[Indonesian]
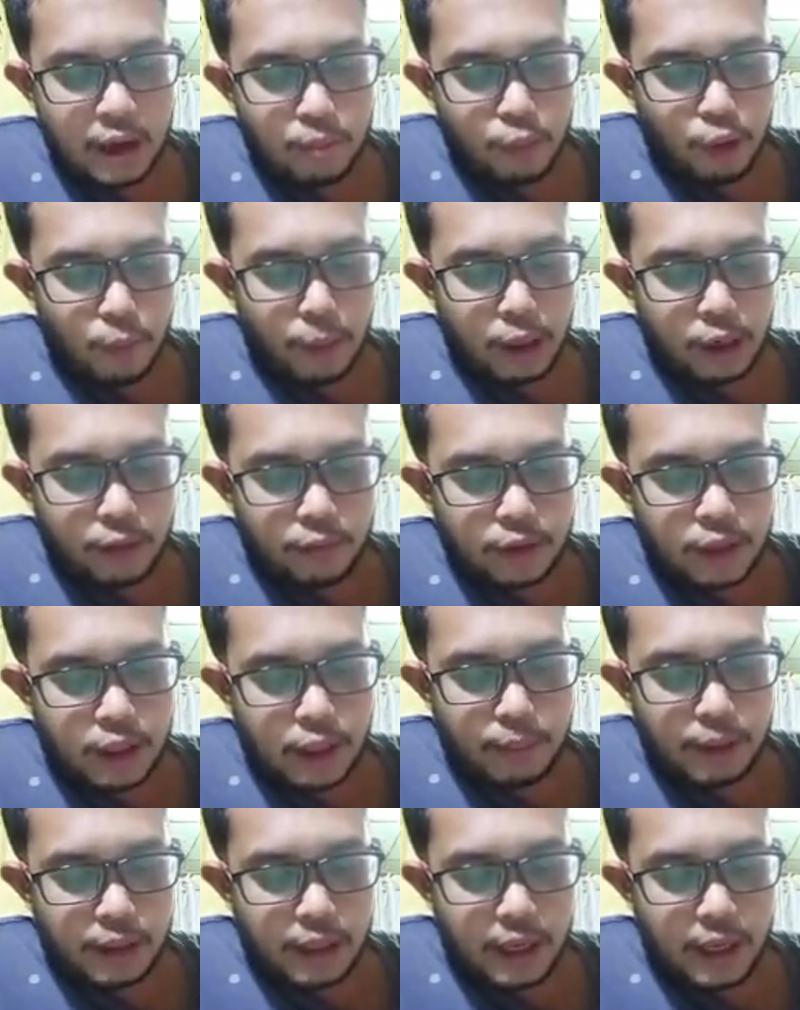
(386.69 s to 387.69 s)
merupakan
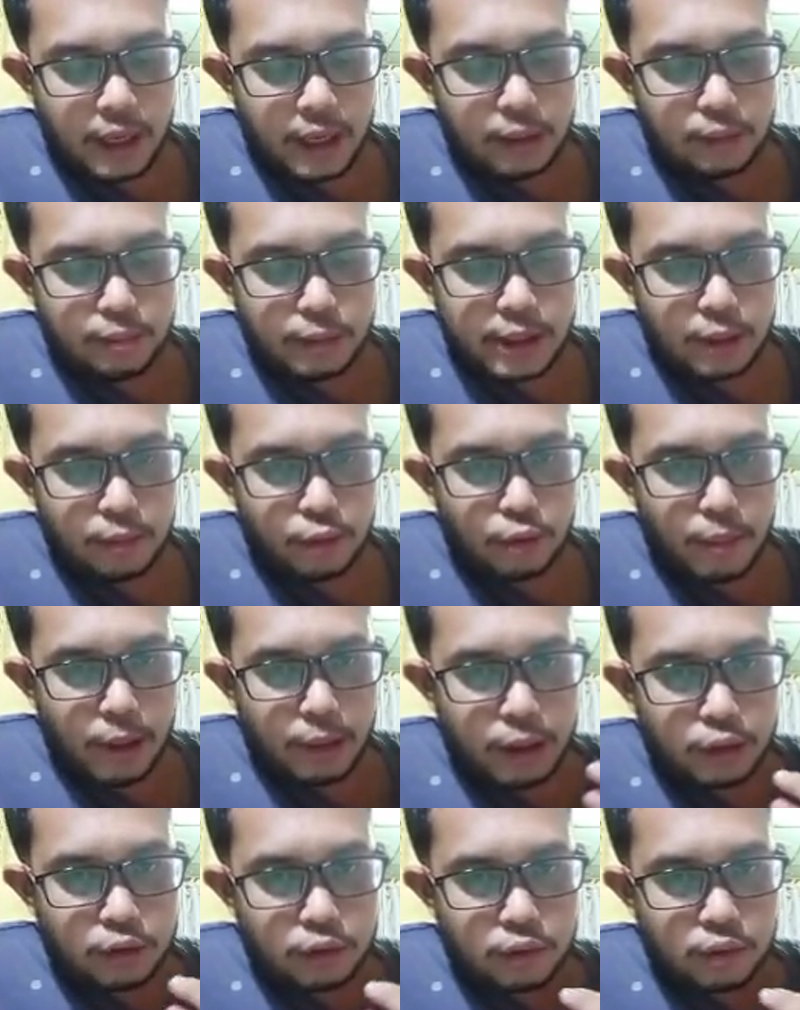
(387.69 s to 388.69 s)
vitamin D bisa
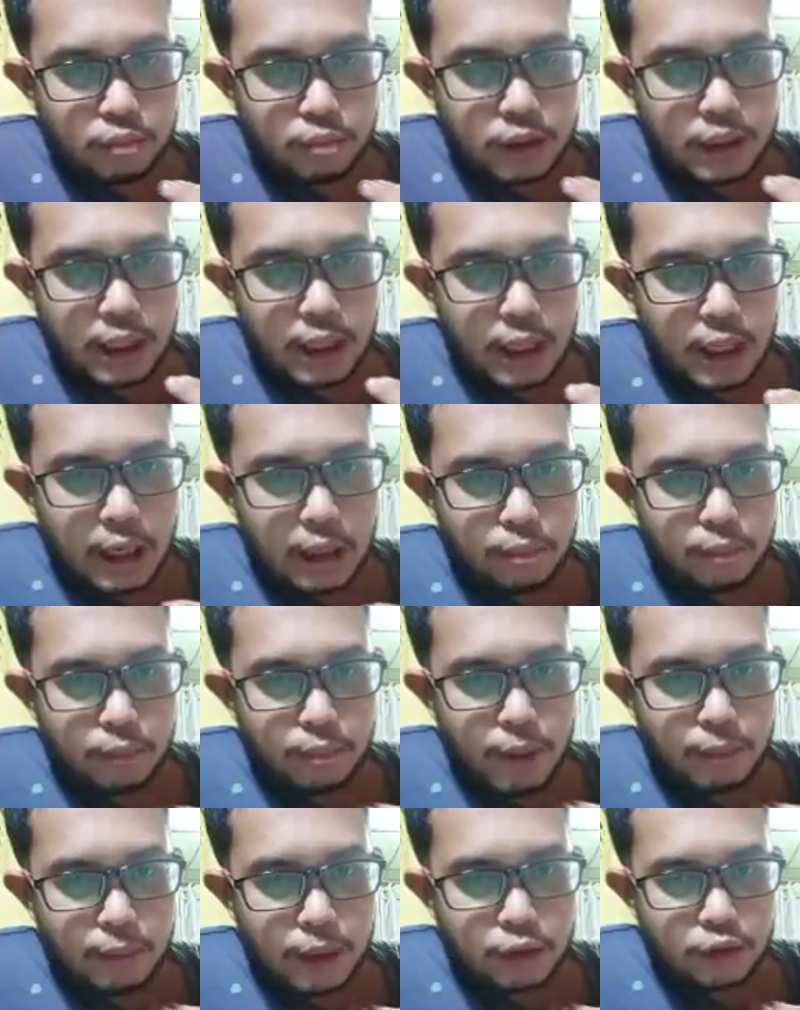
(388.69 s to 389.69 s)
mengubahkan bisa
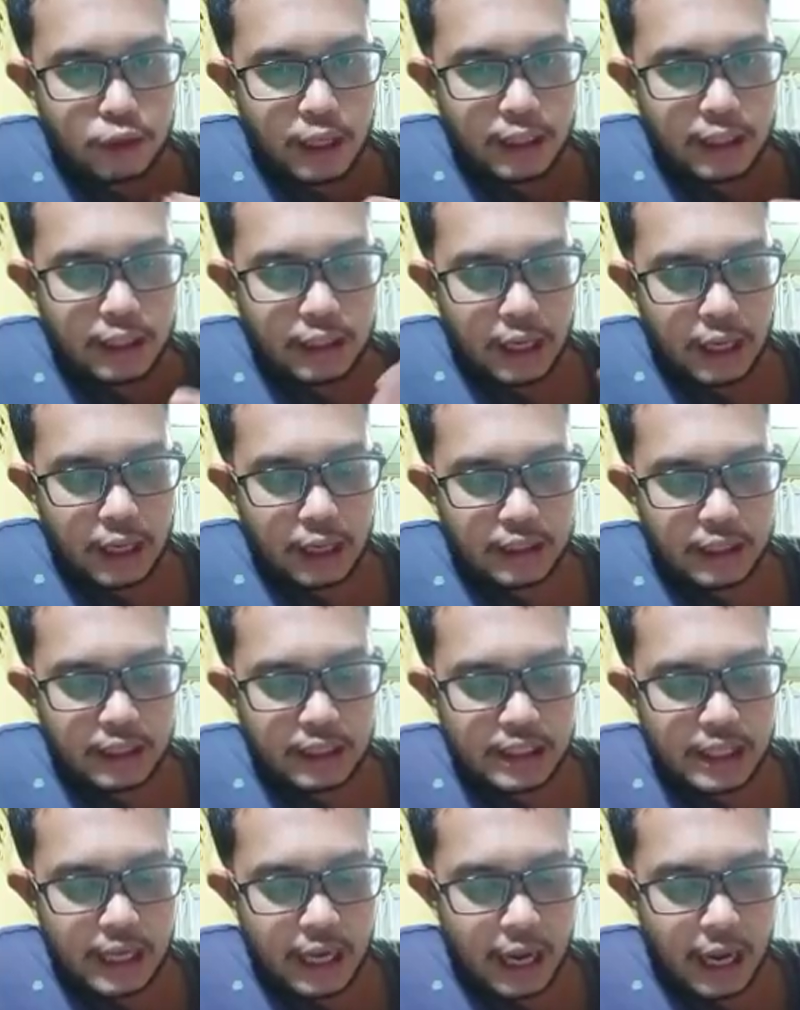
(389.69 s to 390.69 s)
mengubahkan tulang kita
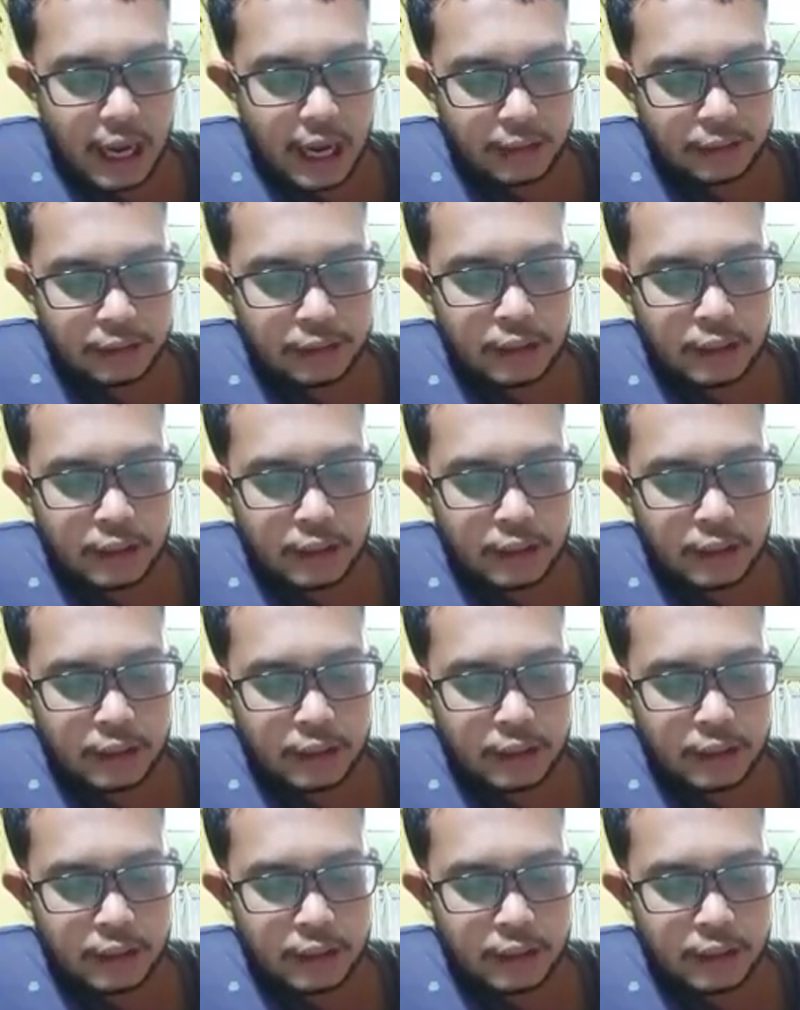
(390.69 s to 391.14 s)
jadi sehat